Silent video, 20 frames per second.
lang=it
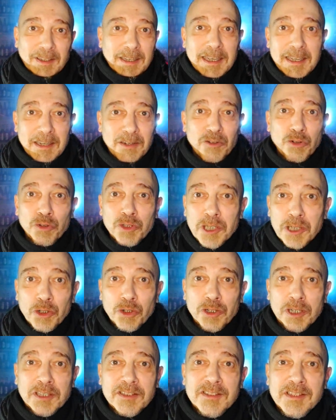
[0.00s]
e non
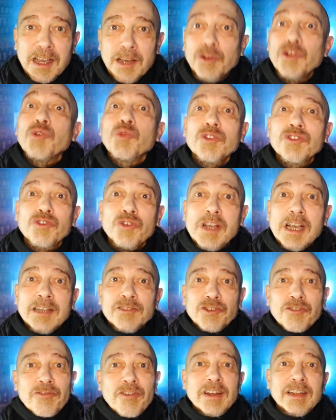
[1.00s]
dico cristiano, in questo
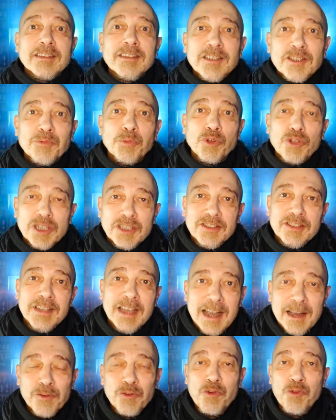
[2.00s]
caso è fanatismo
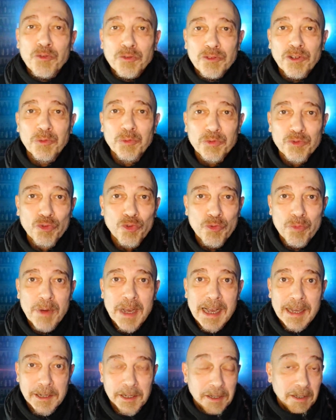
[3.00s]
cristiano contro i
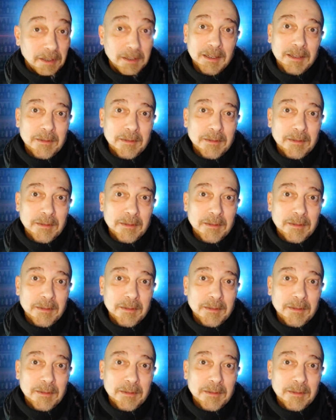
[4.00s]
musulmani,